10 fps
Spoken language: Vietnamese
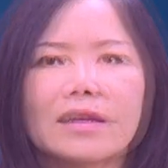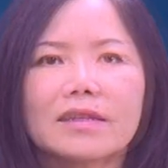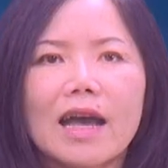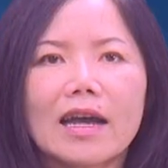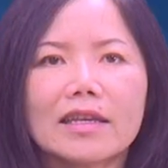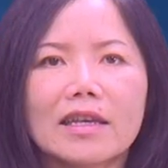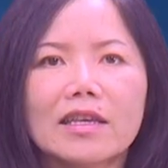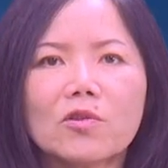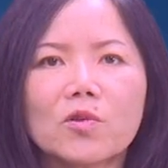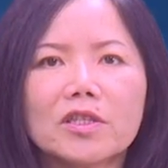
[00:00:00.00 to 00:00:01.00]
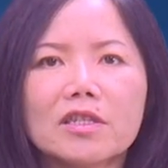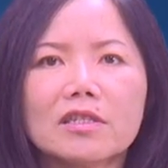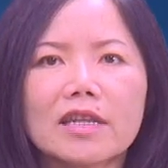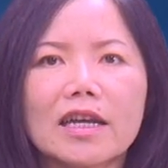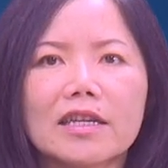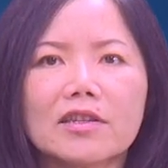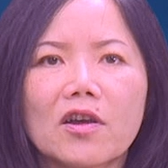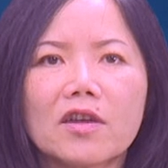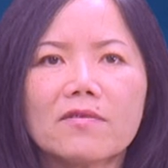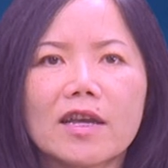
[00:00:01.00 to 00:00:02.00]
Đại ý của chương này
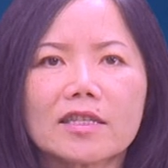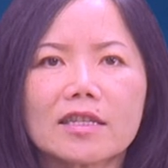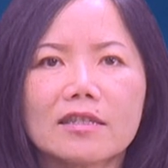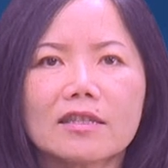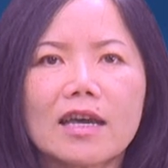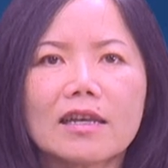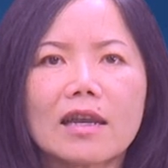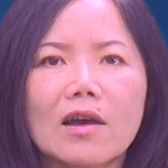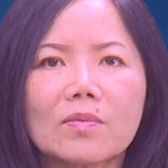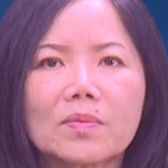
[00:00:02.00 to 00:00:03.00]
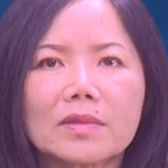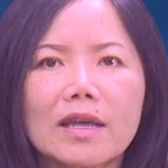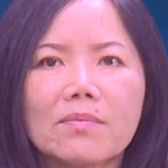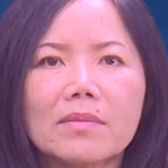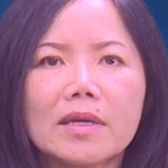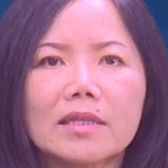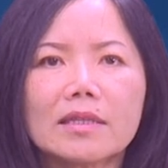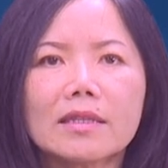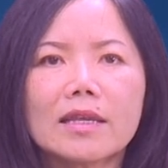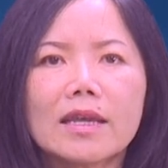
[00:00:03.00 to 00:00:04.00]
nói về sự thanh lọc tâm
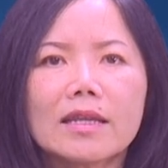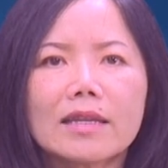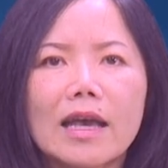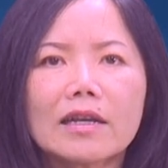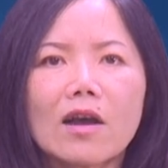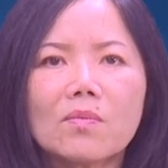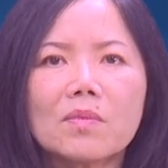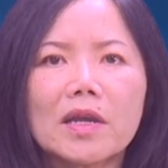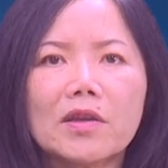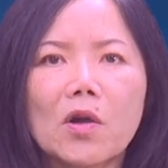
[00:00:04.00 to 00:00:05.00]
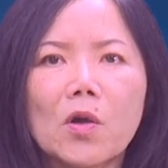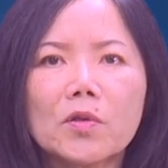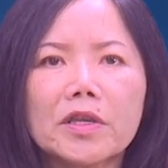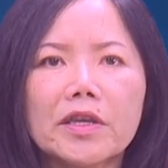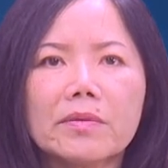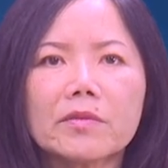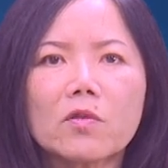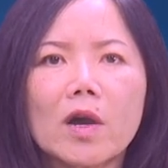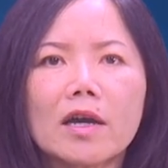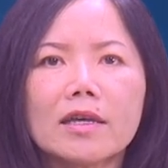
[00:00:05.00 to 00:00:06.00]
mình để không bị ô nhiễm
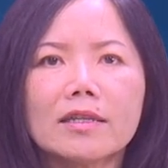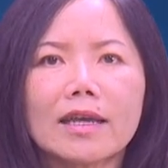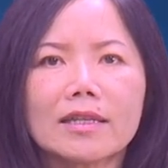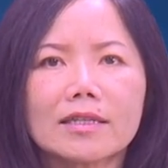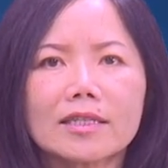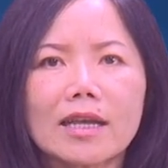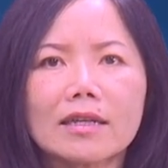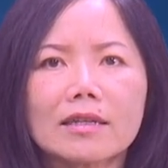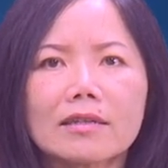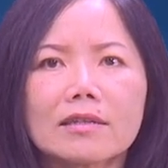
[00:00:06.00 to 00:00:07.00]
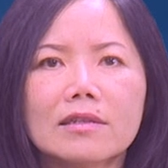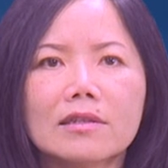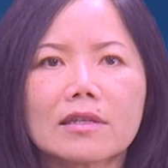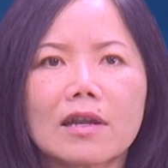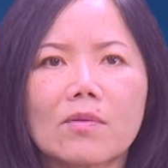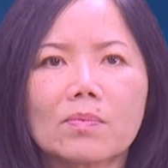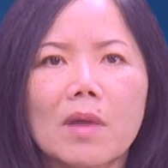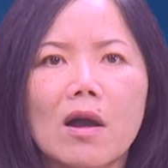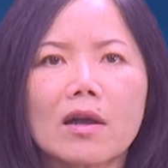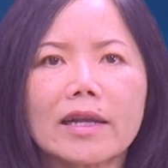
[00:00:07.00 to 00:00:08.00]
qua hình ảnh sắc, được lọc
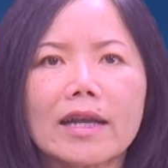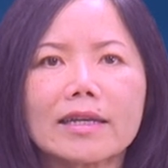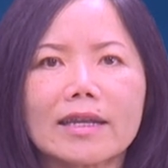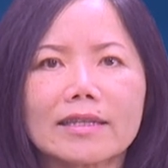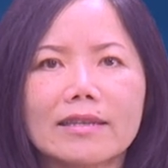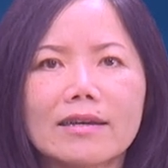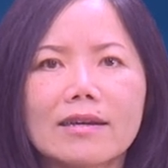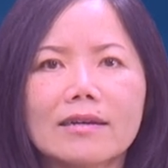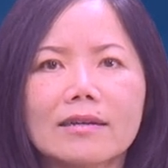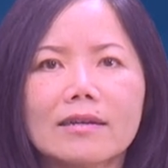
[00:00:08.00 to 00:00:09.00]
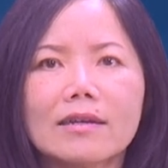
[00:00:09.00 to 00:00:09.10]
bỏ các cạn dơ.